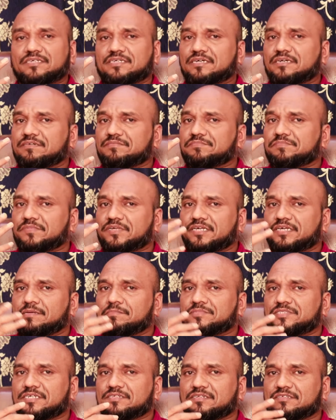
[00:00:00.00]
ఏం ఏం
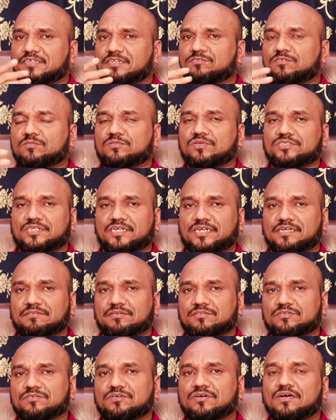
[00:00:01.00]
చేసినా సరే సంతోషాన్ని
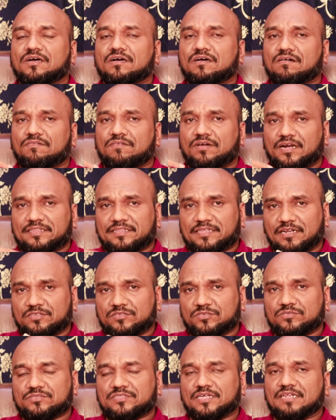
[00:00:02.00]
అవ్వదు వాళ్ళు
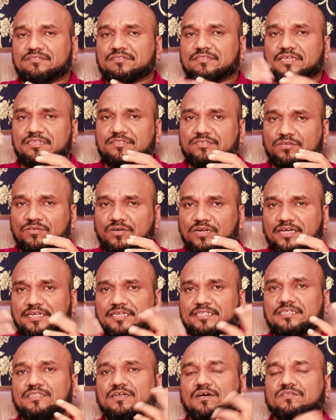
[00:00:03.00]
తెలుసు తెలిసి తెలిసి కూడా
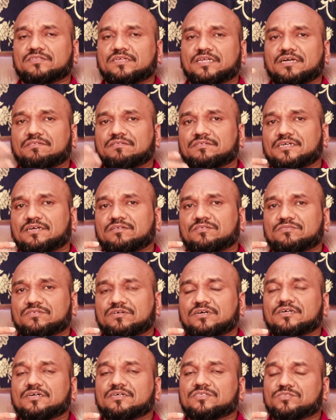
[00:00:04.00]
ఇది తాగుతూనే ఉంటారు
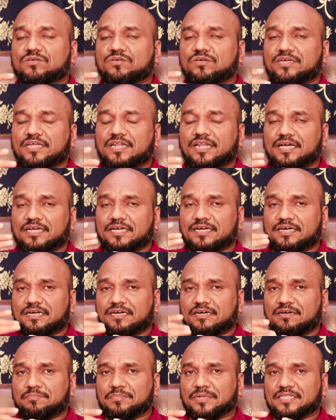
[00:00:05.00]
సో ఇలాగా
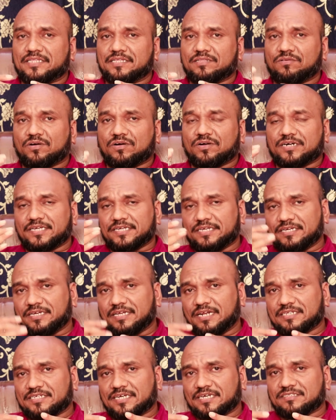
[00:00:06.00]
ప్రతిదీ ఒకటి
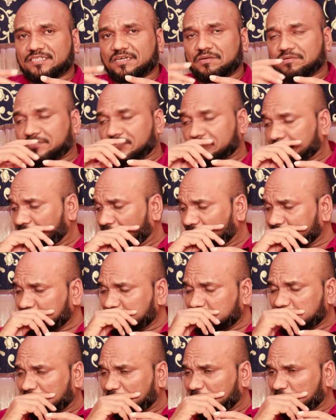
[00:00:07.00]
ఇలా చేస్తూ ఉంటారు ఇలా
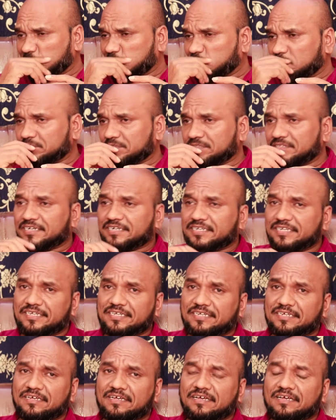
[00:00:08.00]
చేసిన తర్వాత ఏమవుతుందంటే
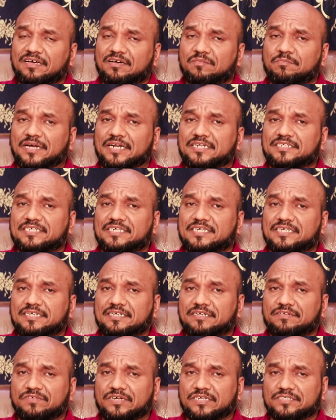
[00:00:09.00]
మనిషికి
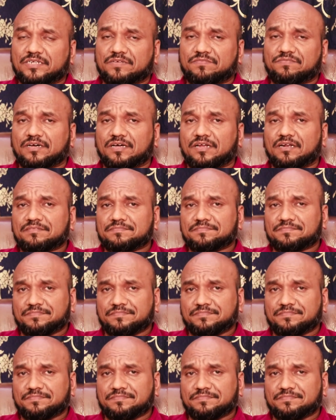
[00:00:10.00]
ఫస్ట్ ఆఫ్ ఆల్